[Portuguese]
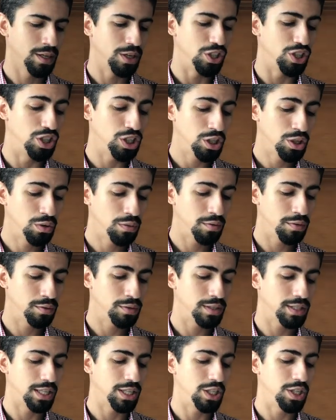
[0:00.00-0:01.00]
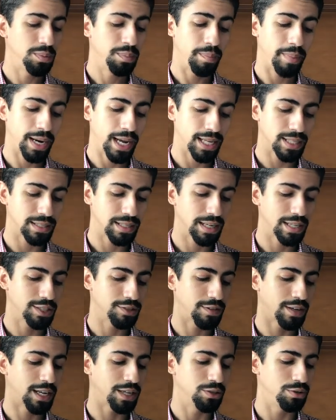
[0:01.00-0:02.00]
Digo-vos que depressa lhes
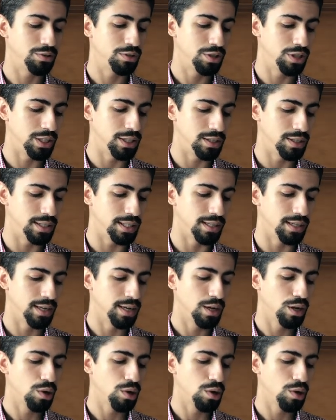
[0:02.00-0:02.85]
fará justiça.